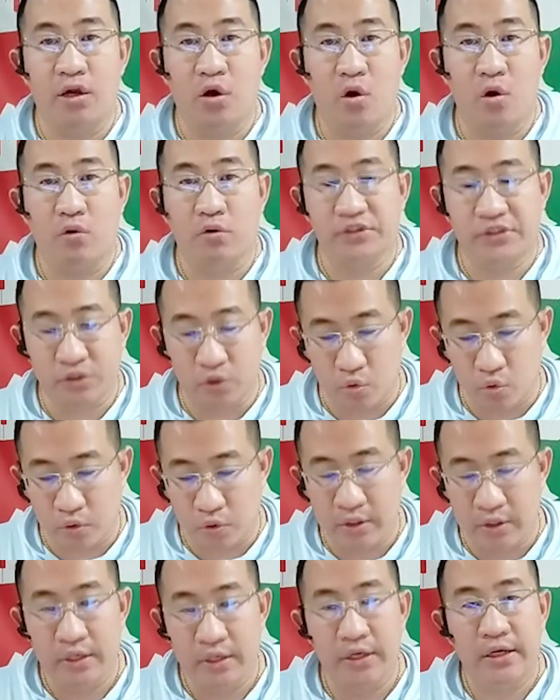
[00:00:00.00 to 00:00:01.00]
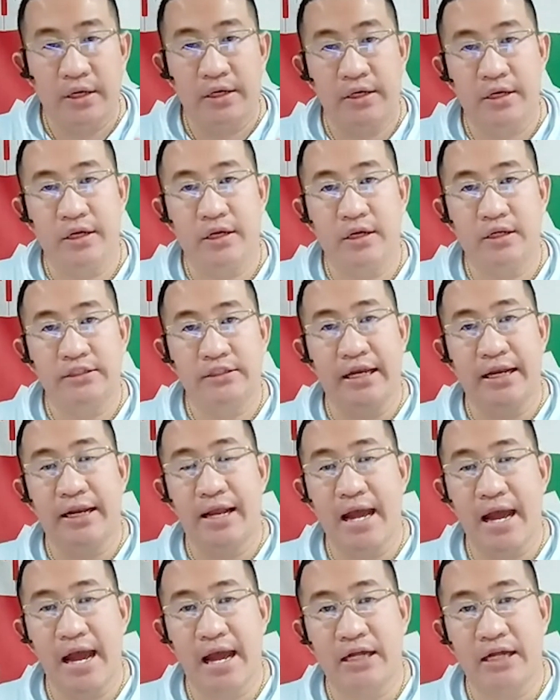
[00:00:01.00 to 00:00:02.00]
1760
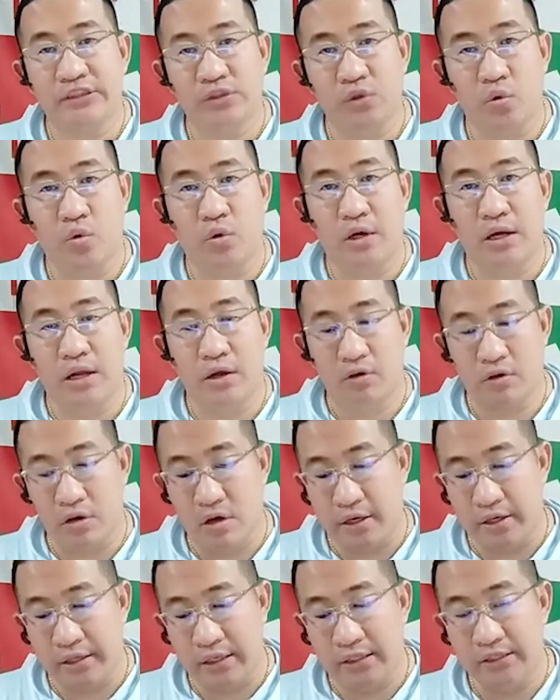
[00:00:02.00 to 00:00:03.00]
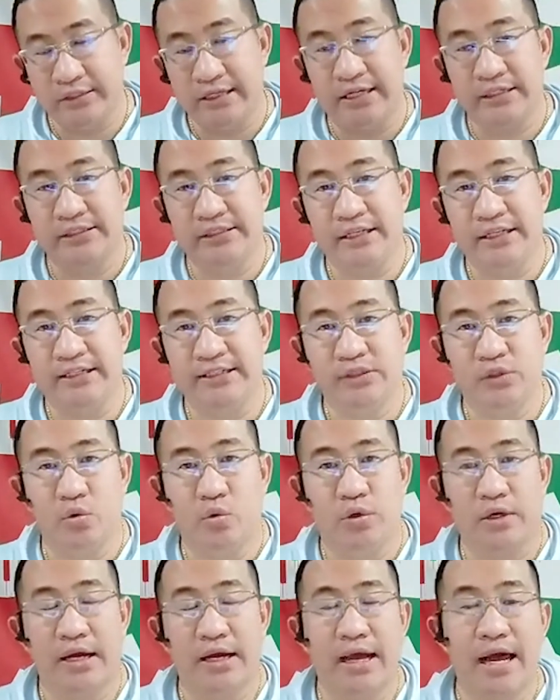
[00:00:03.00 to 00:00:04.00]
1750 แล้วก็
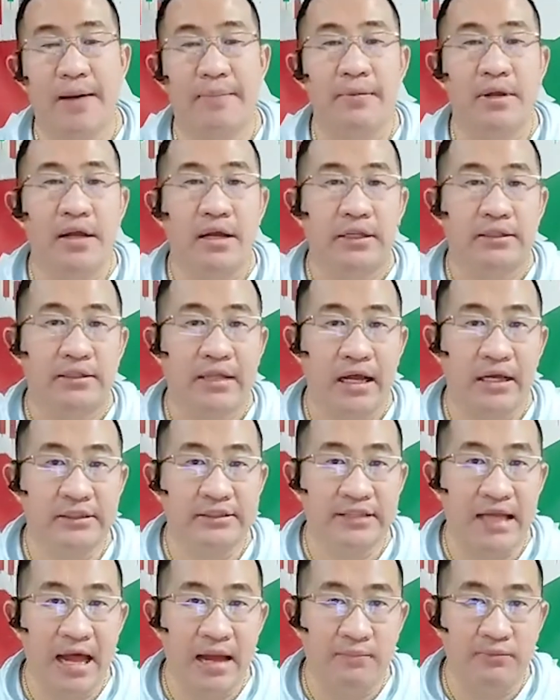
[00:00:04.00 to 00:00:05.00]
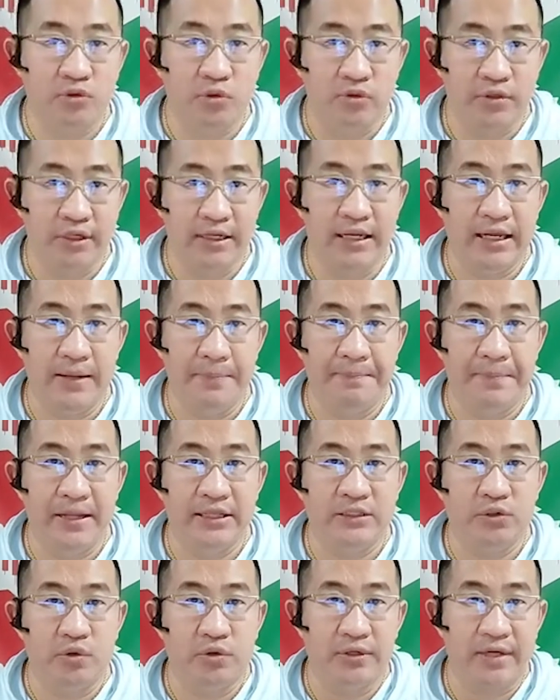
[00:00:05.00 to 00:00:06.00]
1740นะครับ ทั้ง 3 จุดนี้เป็
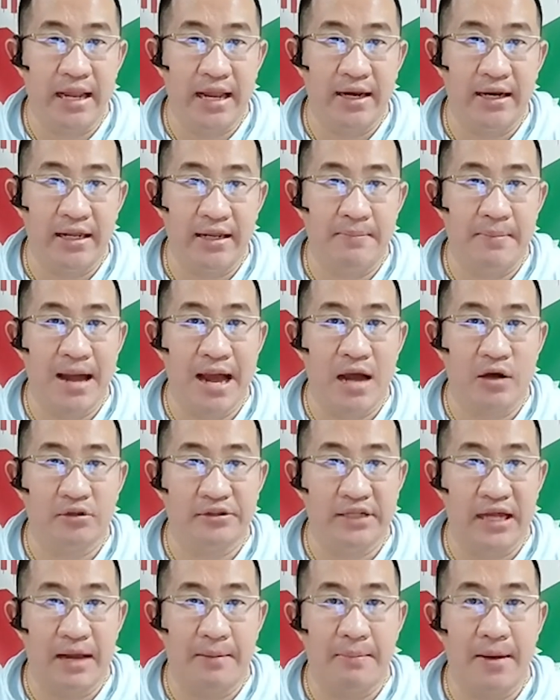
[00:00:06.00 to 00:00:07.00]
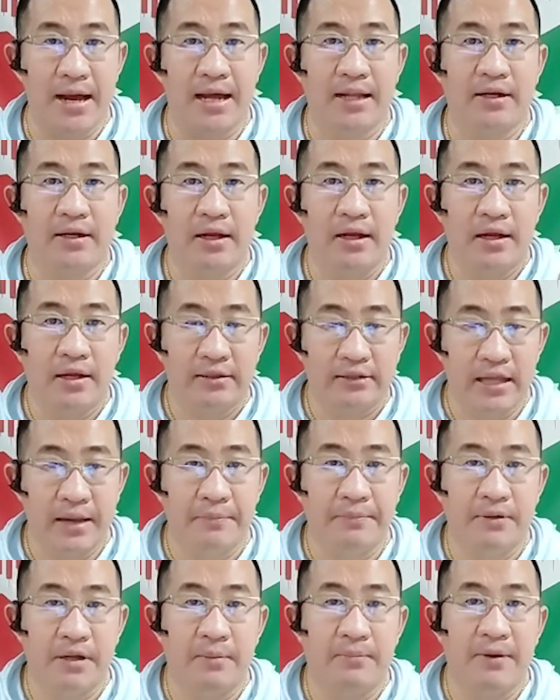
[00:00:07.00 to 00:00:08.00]
นจุดเด้งรีบาวสามารถ
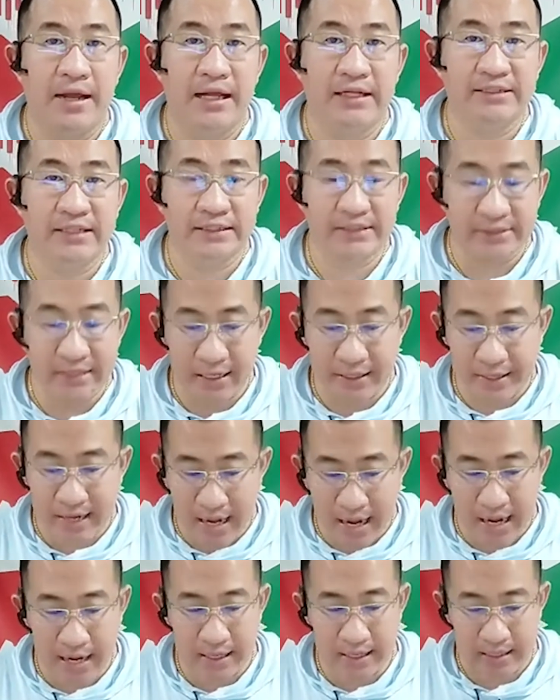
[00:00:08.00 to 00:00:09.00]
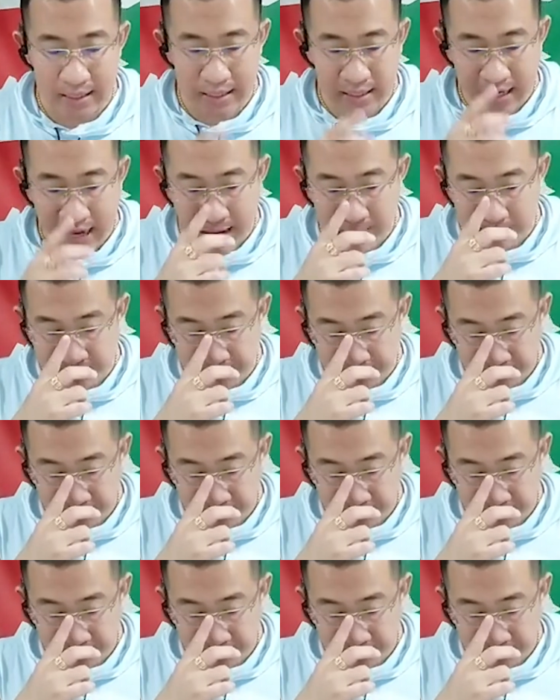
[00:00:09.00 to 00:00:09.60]
ทำกำไรสั้นๆ ได้นะครับ